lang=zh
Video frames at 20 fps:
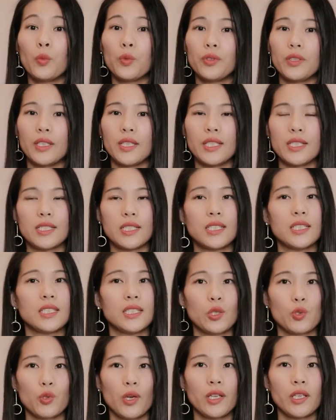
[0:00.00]
目的以及你
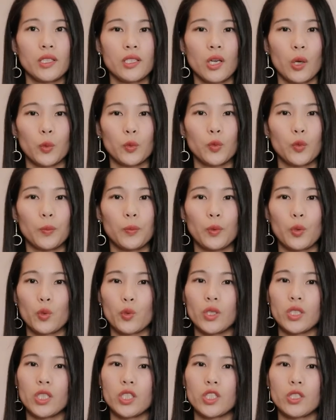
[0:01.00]
的专业程度，比如
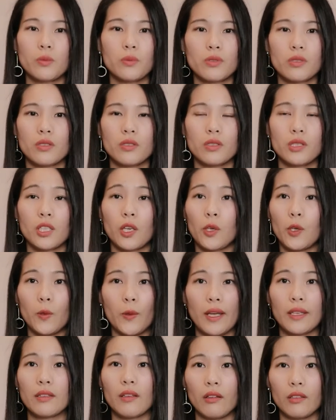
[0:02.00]
说你是不是交易
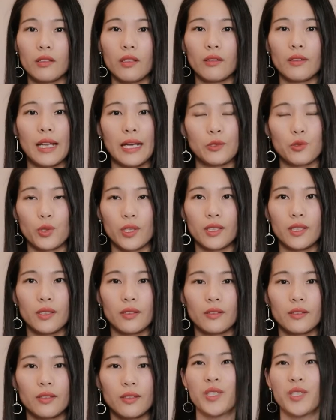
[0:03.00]
员等等来决定。